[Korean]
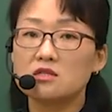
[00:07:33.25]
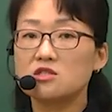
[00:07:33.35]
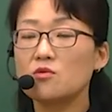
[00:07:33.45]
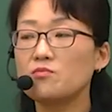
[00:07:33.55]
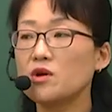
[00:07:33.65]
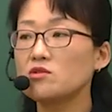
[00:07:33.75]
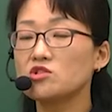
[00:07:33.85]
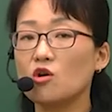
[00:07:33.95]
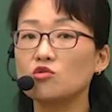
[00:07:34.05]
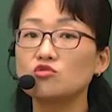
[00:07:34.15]
천명
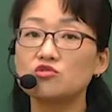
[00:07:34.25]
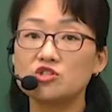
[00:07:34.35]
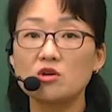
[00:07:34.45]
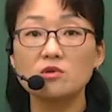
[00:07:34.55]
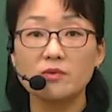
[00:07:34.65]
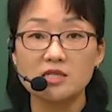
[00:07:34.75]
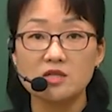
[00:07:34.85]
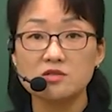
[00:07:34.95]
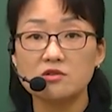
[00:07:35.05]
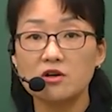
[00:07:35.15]
전후로 시험을
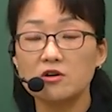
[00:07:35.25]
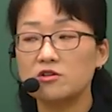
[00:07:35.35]
봤었어요.